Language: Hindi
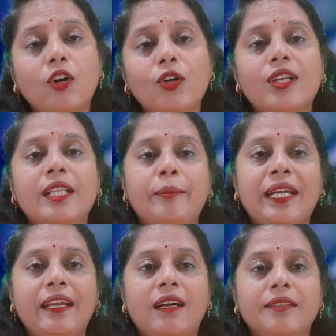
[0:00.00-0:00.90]
और
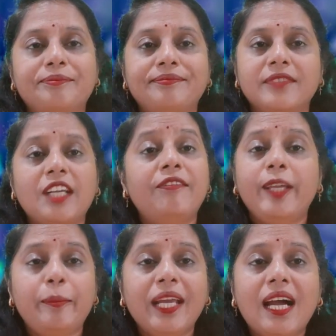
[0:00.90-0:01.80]
दबाया
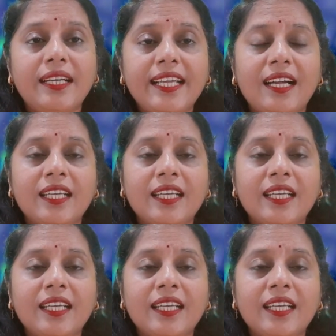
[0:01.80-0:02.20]
फिर भी गाड़ी